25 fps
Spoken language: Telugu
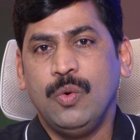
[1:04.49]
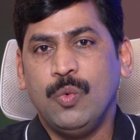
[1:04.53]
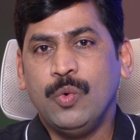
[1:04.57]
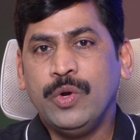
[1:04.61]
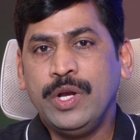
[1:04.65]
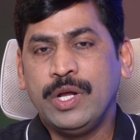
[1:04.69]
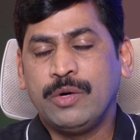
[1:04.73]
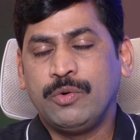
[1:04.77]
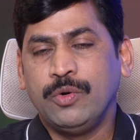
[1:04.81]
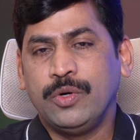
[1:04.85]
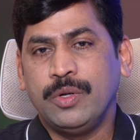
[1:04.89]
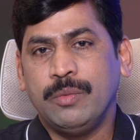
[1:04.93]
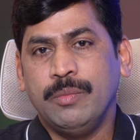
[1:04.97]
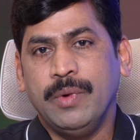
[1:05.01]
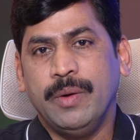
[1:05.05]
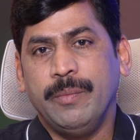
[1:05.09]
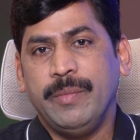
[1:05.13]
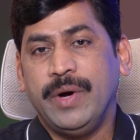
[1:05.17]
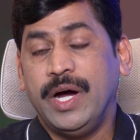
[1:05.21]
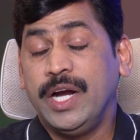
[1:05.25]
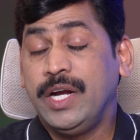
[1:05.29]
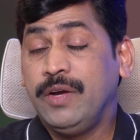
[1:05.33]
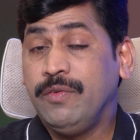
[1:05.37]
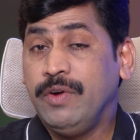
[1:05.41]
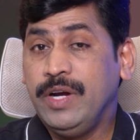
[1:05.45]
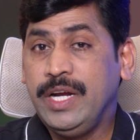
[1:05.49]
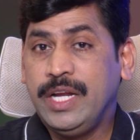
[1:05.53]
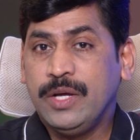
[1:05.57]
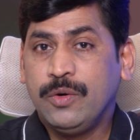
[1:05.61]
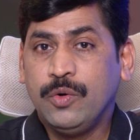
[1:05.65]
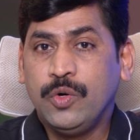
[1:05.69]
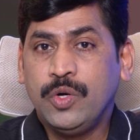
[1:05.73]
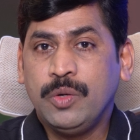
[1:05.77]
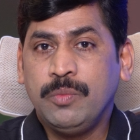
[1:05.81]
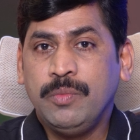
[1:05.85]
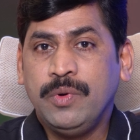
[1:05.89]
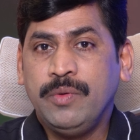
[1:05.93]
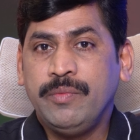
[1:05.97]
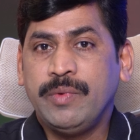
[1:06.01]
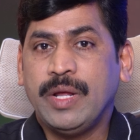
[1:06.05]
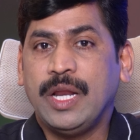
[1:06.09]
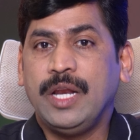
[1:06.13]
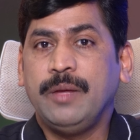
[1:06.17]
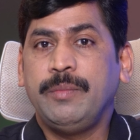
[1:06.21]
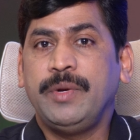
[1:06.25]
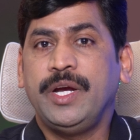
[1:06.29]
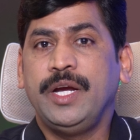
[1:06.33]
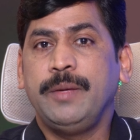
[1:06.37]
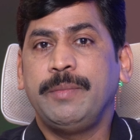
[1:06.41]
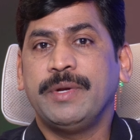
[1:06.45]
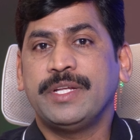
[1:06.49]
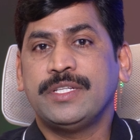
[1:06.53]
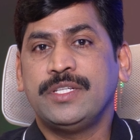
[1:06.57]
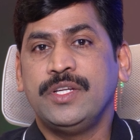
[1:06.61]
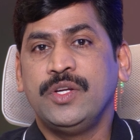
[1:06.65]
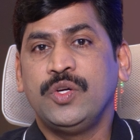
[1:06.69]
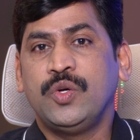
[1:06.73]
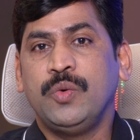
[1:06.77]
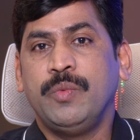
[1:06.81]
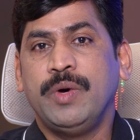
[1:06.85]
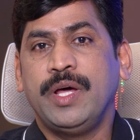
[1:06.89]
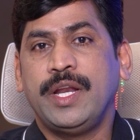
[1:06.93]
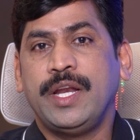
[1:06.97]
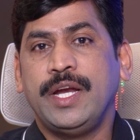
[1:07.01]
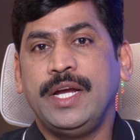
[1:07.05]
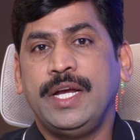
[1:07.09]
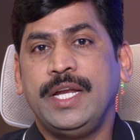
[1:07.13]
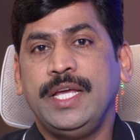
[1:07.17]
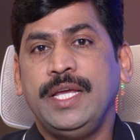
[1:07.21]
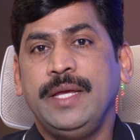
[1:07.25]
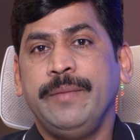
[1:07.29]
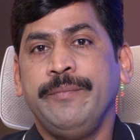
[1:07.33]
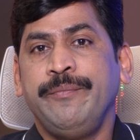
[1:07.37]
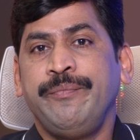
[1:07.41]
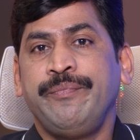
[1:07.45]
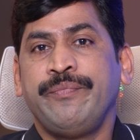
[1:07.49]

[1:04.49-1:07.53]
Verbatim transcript: ఉన్న కుటుంబం అటువంటి కుటుంబం నల్లపరెడ్డి ప్రసన్న కుమార్ రెడ్డి